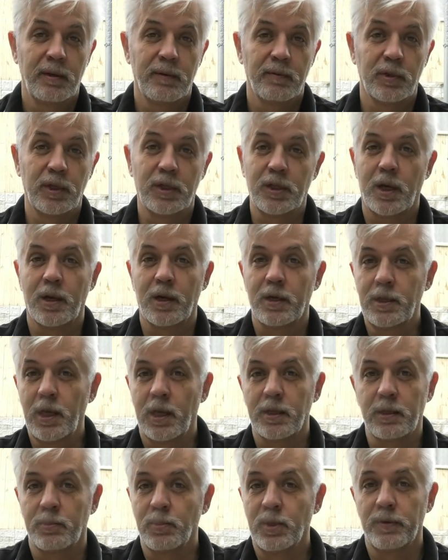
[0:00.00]
Вот эта
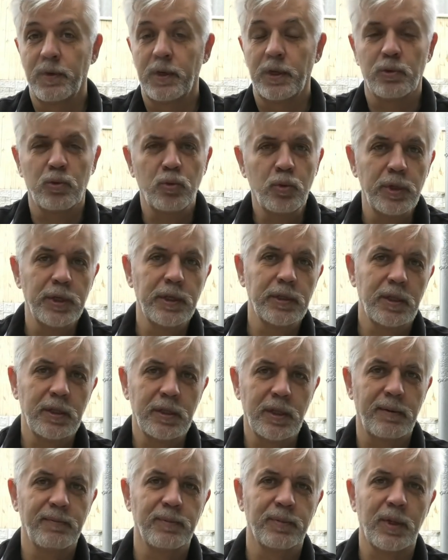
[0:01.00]
орда, нам говорят, ой, это
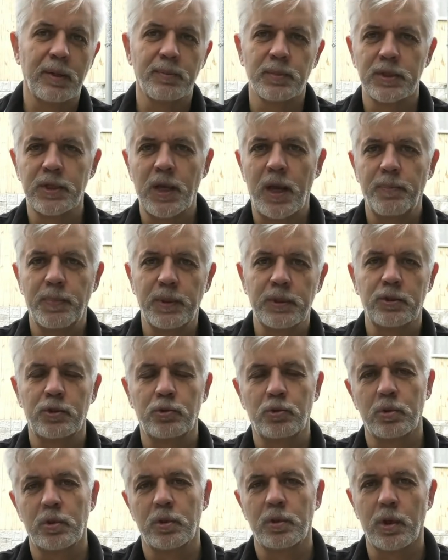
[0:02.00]
там, там Запад,
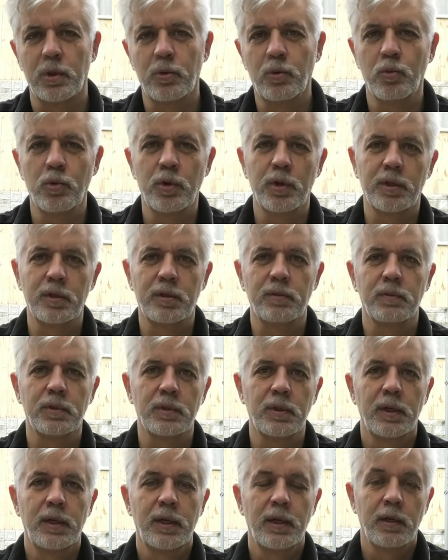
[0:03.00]
что-то такое, это
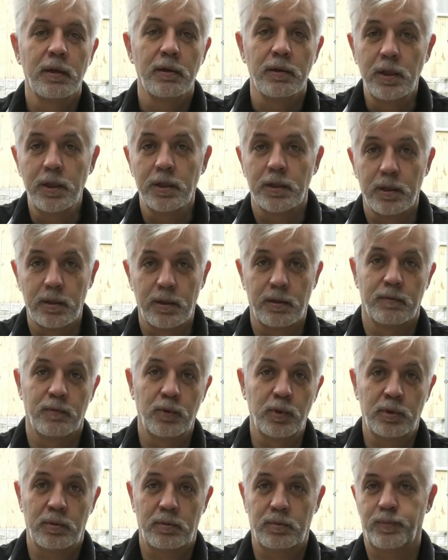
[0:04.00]
вот... Нет, это
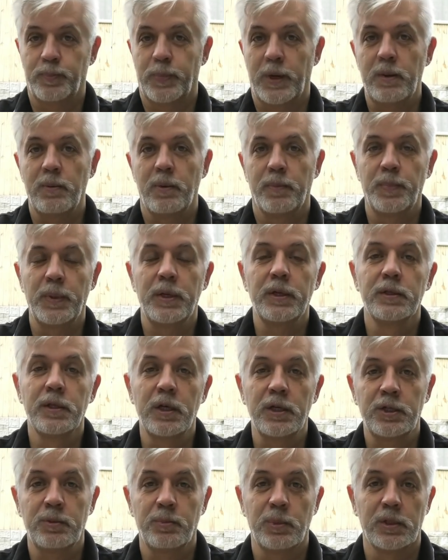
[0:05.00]
вот прямо перед
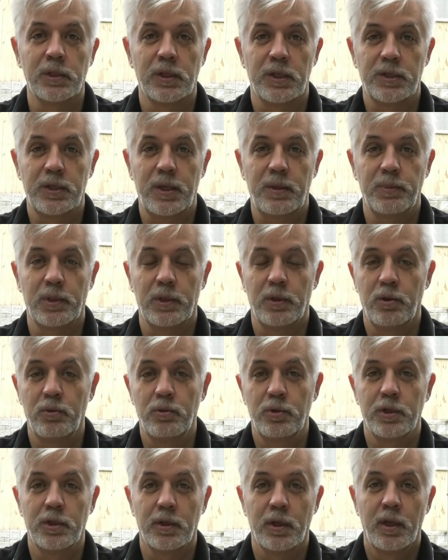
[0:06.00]
нашими глазами
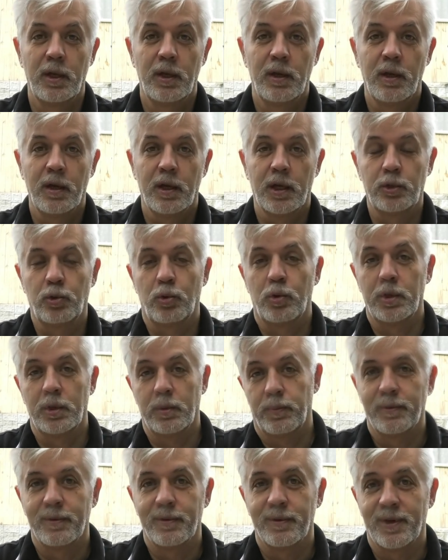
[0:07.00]
люди,
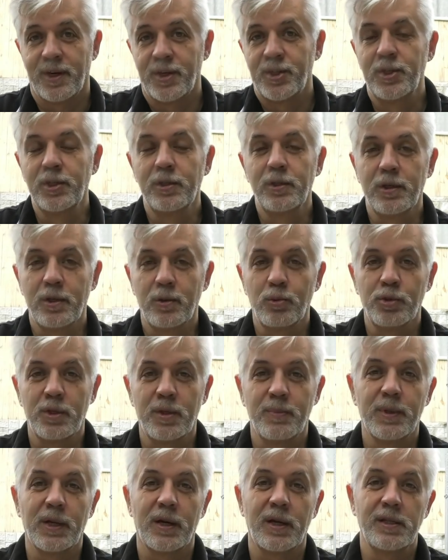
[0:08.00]
которые рождены
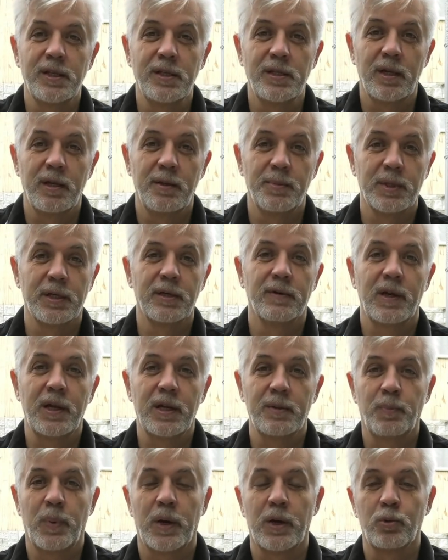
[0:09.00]
русскими родителями,
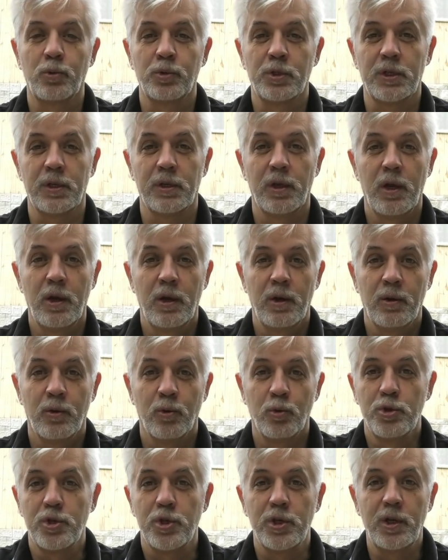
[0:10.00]
говорят по-русски,
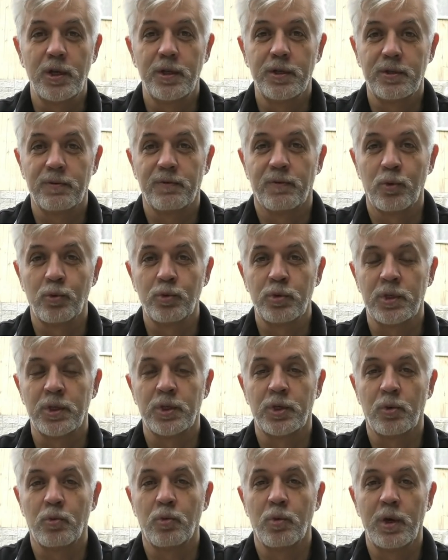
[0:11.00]
учились в русской
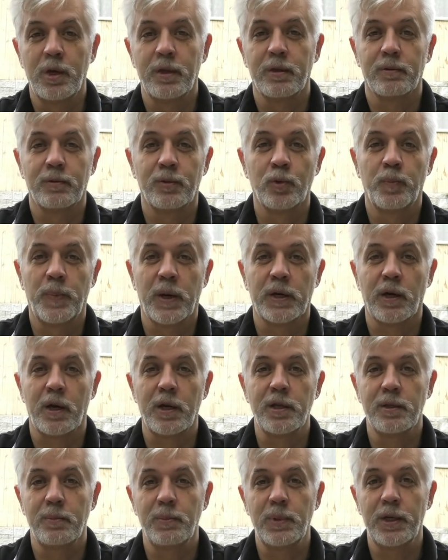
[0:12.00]
школе, ну, по
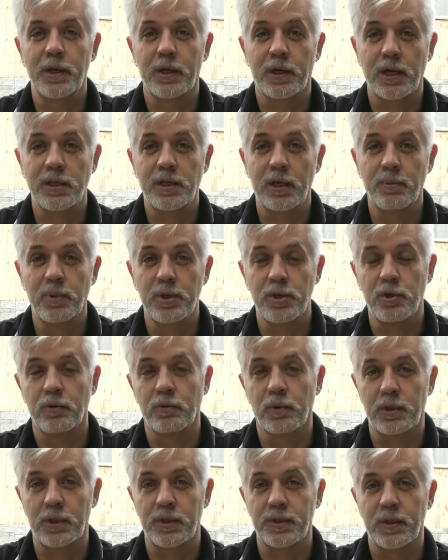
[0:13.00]
крайней мере, хотя бы
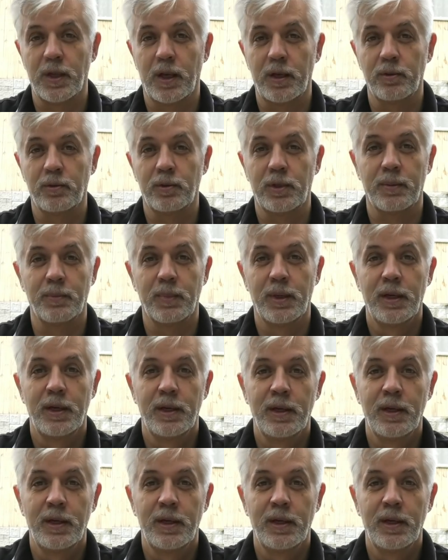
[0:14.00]
чего-то знают там,